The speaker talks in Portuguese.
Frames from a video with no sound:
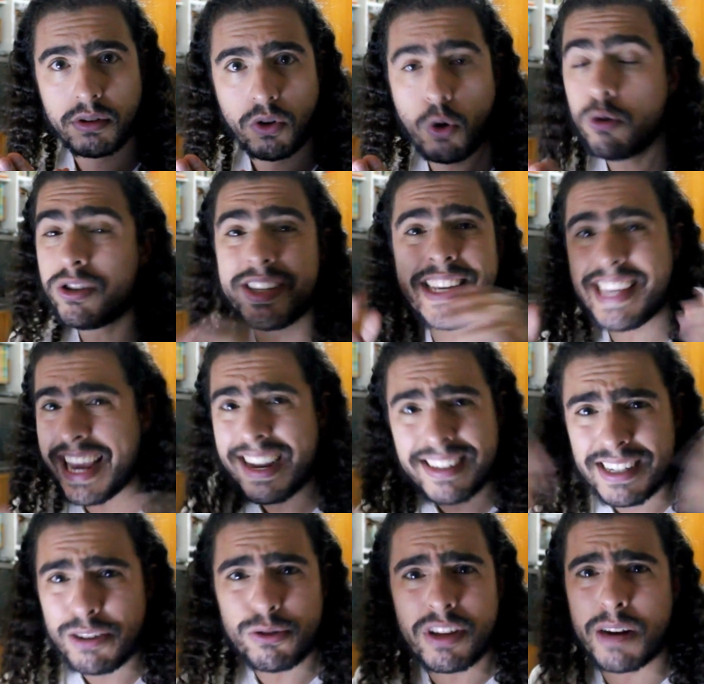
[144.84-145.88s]
Ou sequer
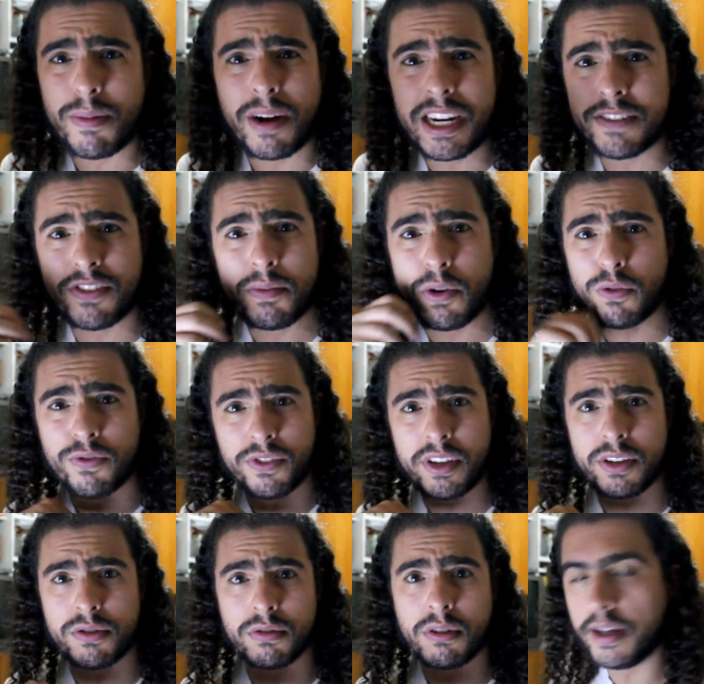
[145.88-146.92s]
se deu o trabalho de ver meu
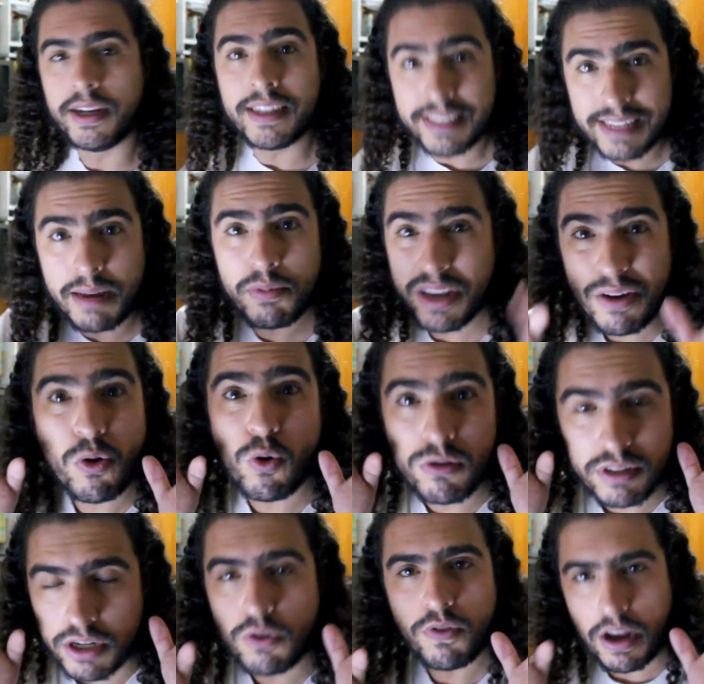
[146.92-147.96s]
vídeo. Sabe, eu,
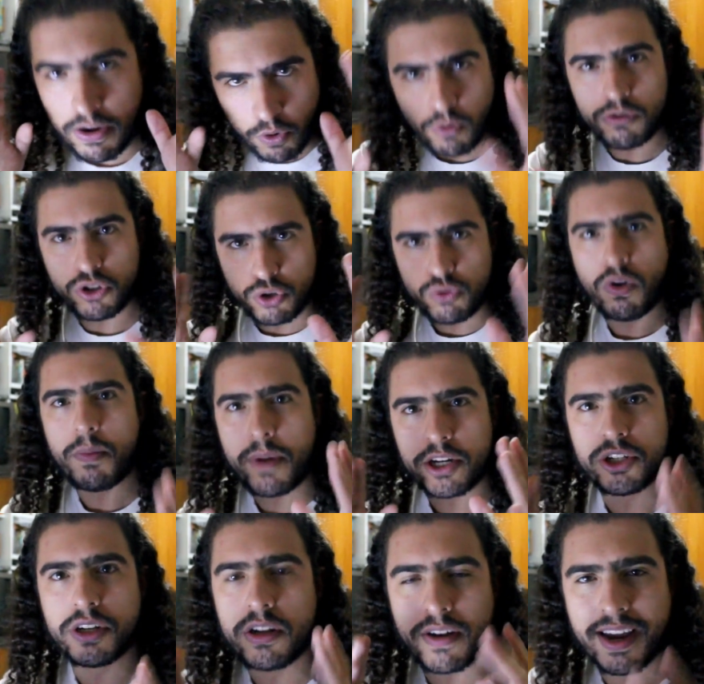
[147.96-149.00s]
eu, eu continuo
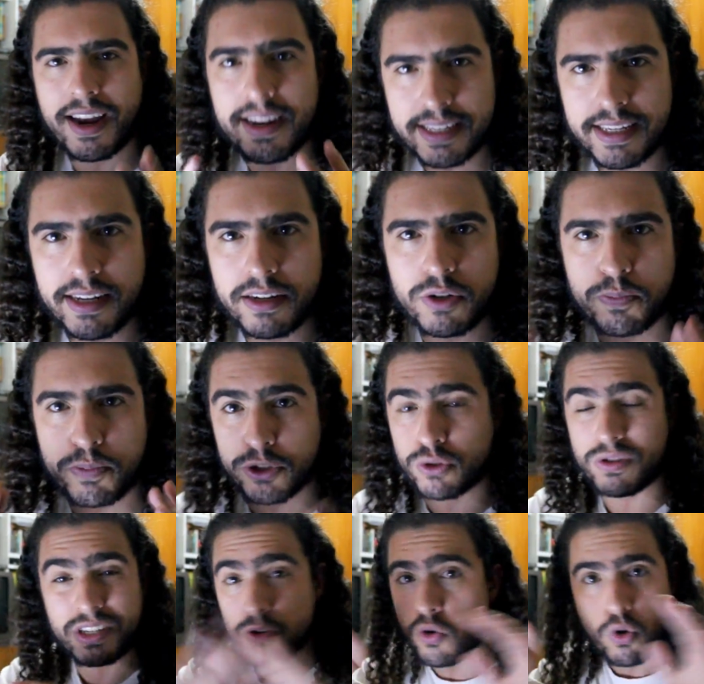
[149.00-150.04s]
imaginando aquela cena de
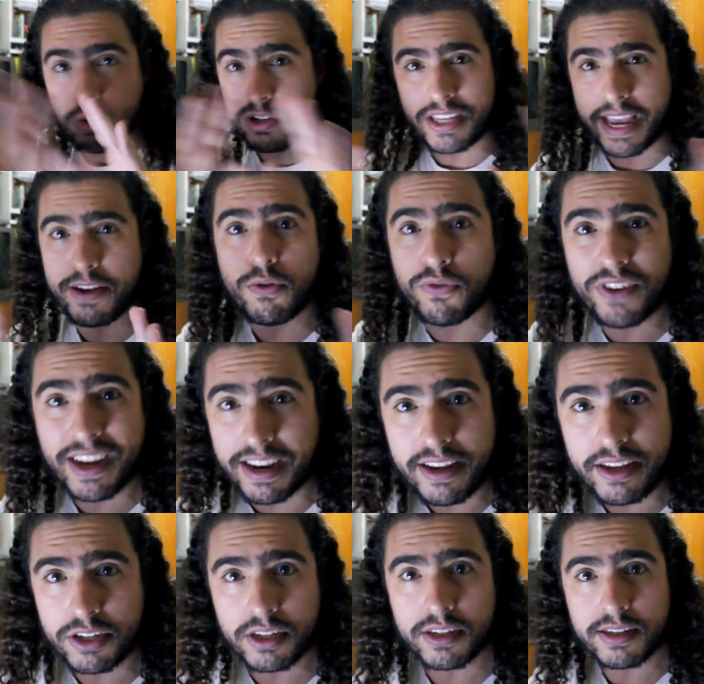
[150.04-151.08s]
pessoas que não conseguem ouvir
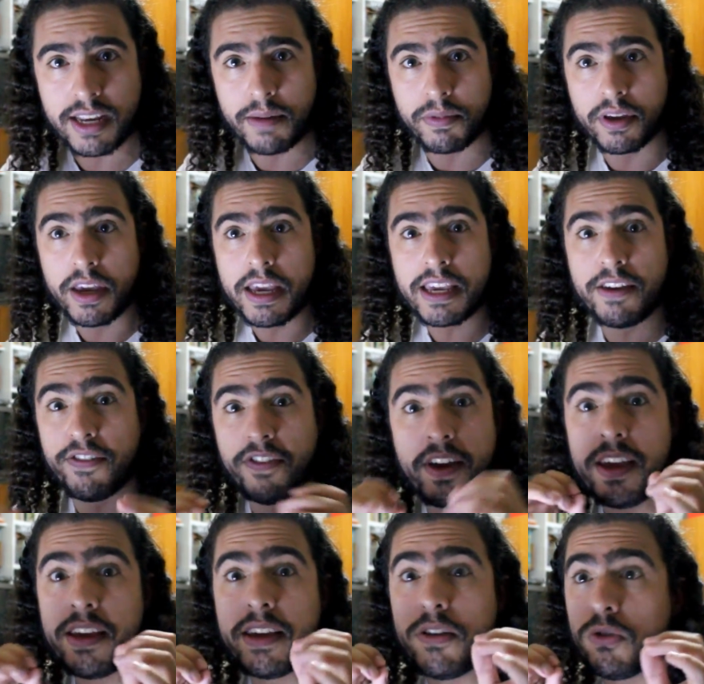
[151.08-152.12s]
críticas, sabe? Que
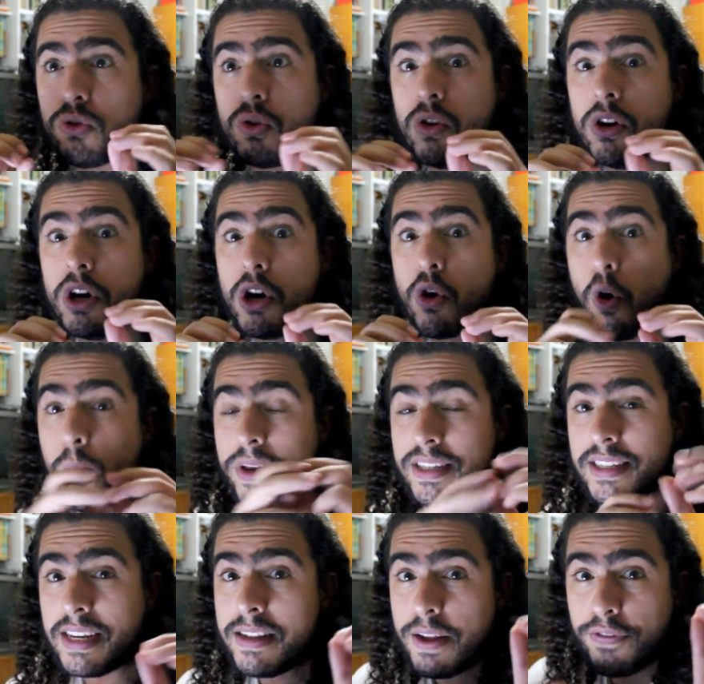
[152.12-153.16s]
veem que eu tô
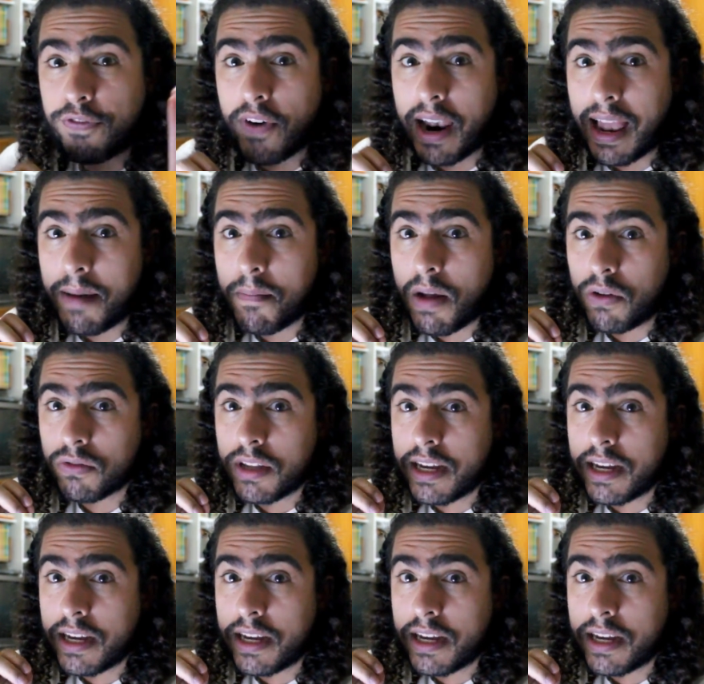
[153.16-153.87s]
começando a falar mal